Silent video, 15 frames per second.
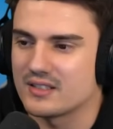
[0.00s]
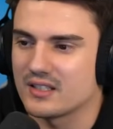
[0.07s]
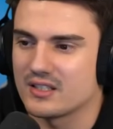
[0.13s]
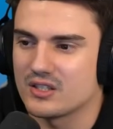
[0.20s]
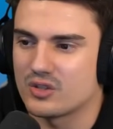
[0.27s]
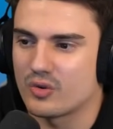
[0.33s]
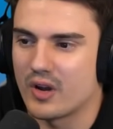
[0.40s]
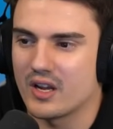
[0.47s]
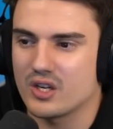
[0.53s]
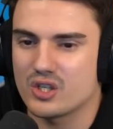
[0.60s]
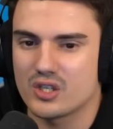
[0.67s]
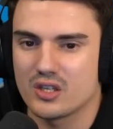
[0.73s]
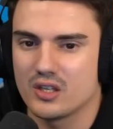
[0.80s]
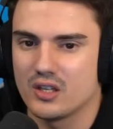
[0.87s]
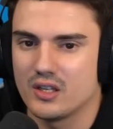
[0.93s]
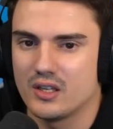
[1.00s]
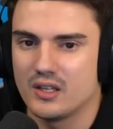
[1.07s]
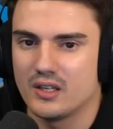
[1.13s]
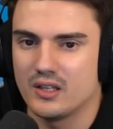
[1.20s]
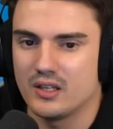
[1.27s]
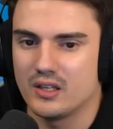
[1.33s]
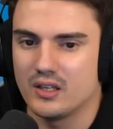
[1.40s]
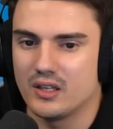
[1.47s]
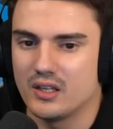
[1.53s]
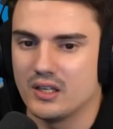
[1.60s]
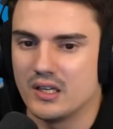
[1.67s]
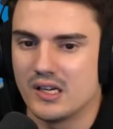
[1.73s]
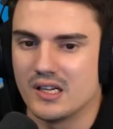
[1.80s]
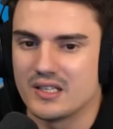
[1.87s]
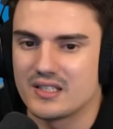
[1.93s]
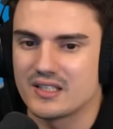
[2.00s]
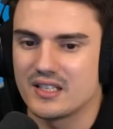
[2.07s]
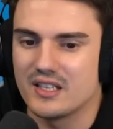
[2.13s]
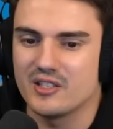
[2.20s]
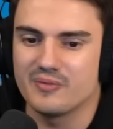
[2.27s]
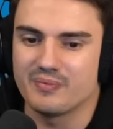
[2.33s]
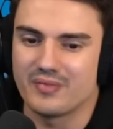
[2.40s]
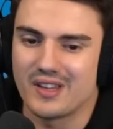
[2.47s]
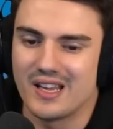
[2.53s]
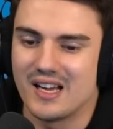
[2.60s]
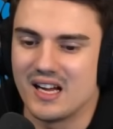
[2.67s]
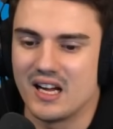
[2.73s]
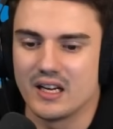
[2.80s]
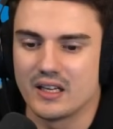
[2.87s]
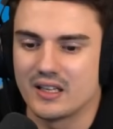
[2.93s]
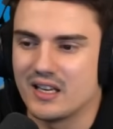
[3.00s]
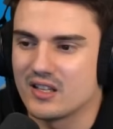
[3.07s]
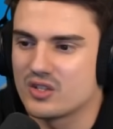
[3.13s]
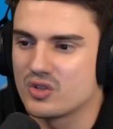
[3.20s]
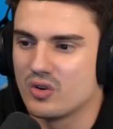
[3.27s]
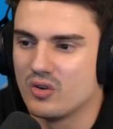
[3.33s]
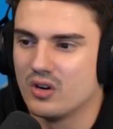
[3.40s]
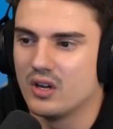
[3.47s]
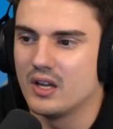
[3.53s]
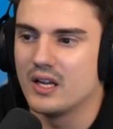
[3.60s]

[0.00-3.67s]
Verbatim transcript: ist richtig trash. Äh, Skin, ja, geht so.